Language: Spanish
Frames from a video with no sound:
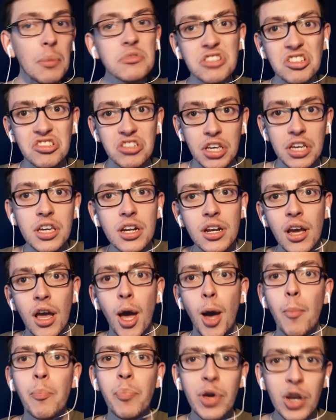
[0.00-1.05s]
Vamos a seguir.
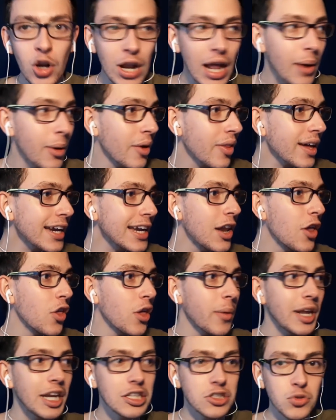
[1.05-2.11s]
Pero la verdad que lo
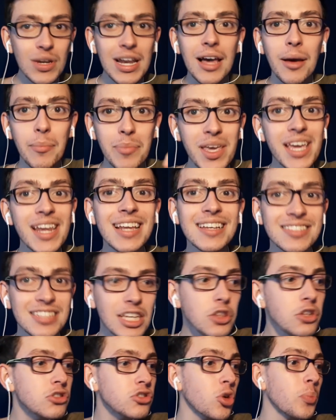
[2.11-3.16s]
de Venezuela viene
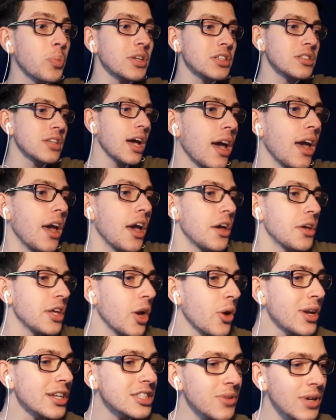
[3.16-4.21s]
siendo sorpresa.
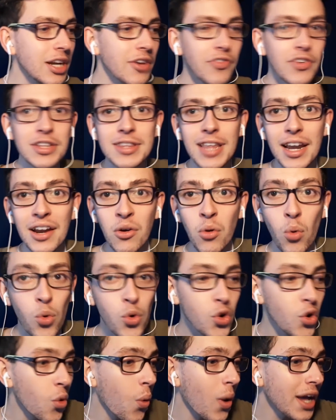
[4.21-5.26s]
Y ahora se van a enfrentar
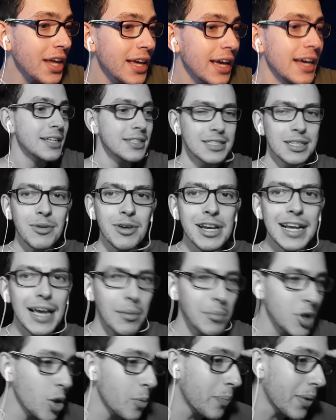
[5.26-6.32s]
Uruguay si
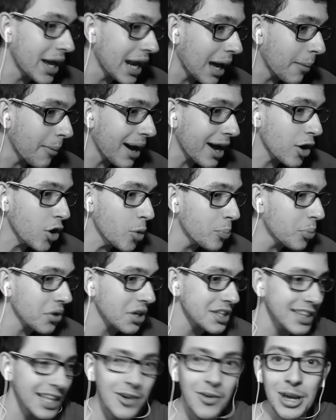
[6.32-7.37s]
bien que miro para abajo es
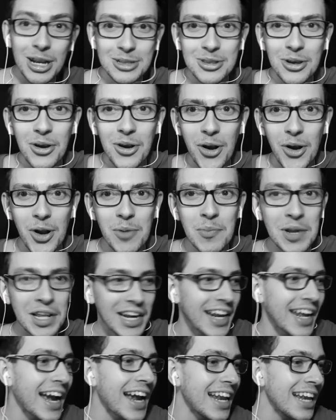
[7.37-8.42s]
porque tengo anotados los
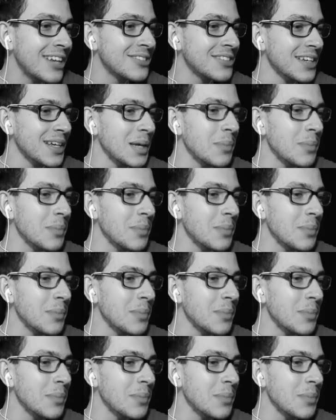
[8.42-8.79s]
nombres reales de los